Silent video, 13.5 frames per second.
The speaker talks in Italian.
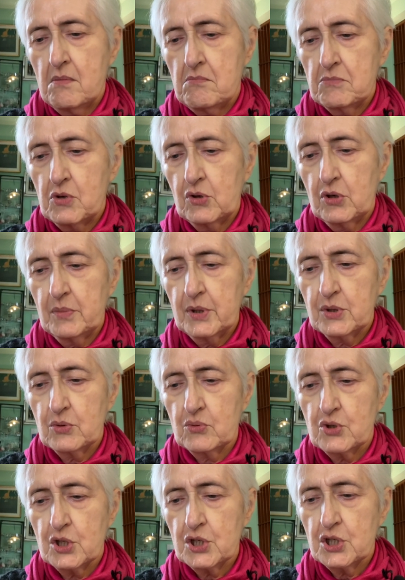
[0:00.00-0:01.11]
Io ne metto un
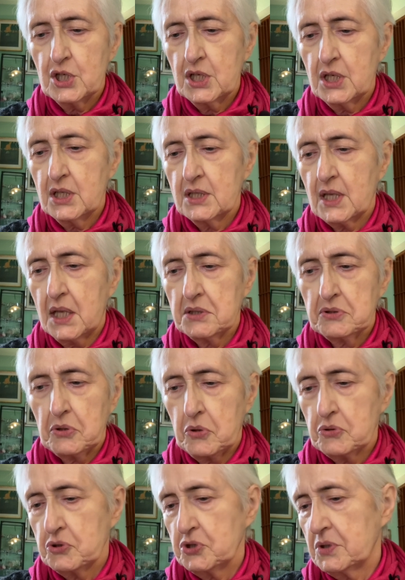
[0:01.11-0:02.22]
ciccinin, tanto
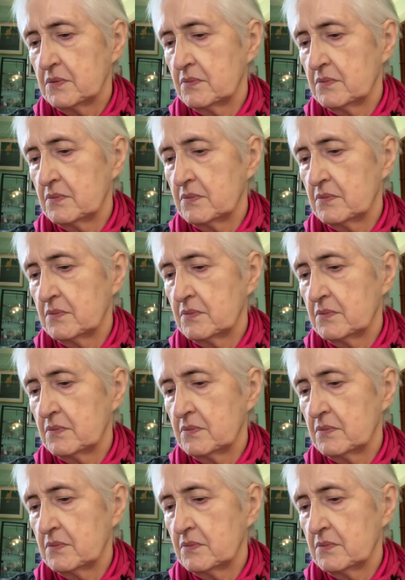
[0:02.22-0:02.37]
oggi